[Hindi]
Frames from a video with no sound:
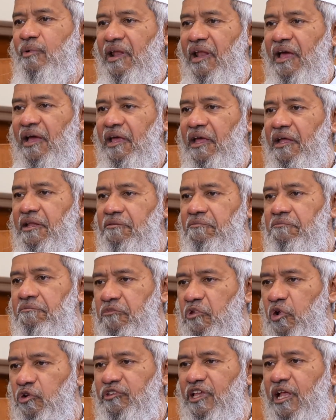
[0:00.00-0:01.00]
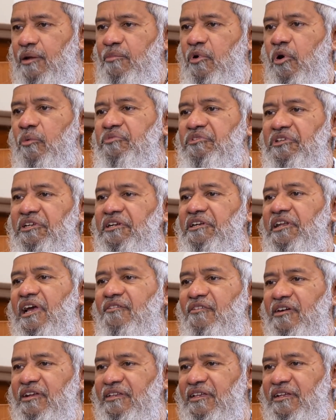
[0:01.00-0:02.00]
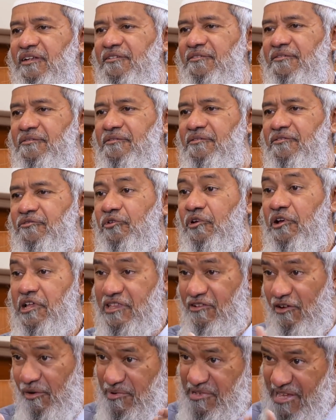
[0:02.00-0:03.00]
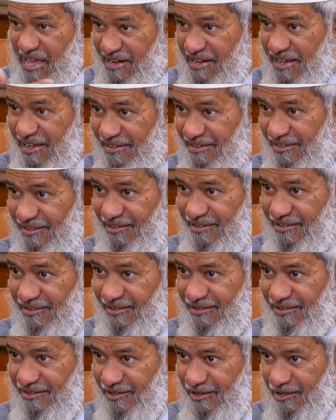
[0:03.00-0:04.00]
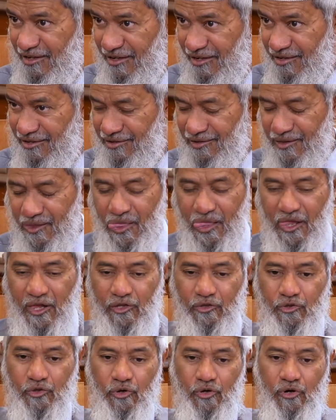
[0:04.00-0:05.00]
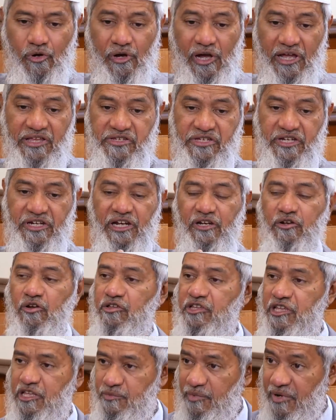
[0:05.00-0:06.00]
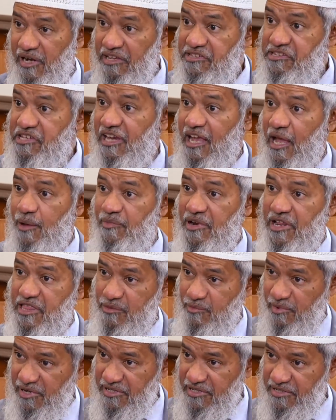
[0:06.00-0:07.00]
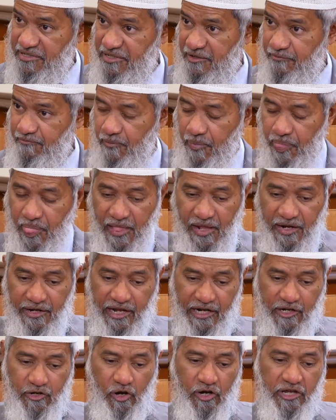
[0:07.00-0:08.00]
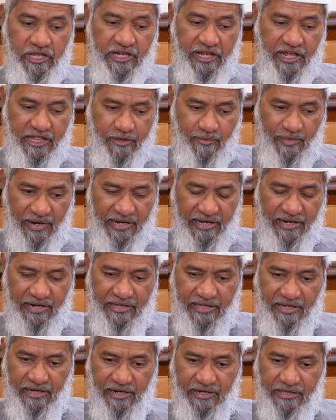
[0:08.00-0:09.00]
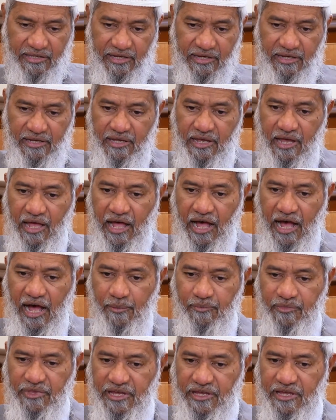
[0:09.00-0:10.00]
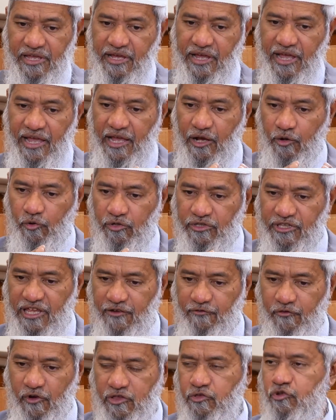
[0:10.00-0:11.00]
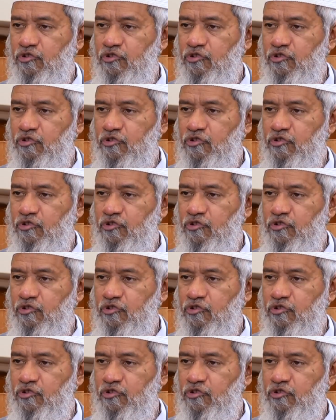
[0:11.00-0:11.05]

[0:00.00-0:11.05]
बना के दो साल में ऑप्शन क्या फ़ायदा क्योंकि सवा पे जारी आई बिल्कुल ऐसा ही हाँ बिल्कुल तो अच्छी टेक्नोलॉजी अच्छे कैमरे इस्तेमाल कीजिए टेक्नोलॉजी के इस्तेमाल करते करते आप देखिए कि एक होता है फॉर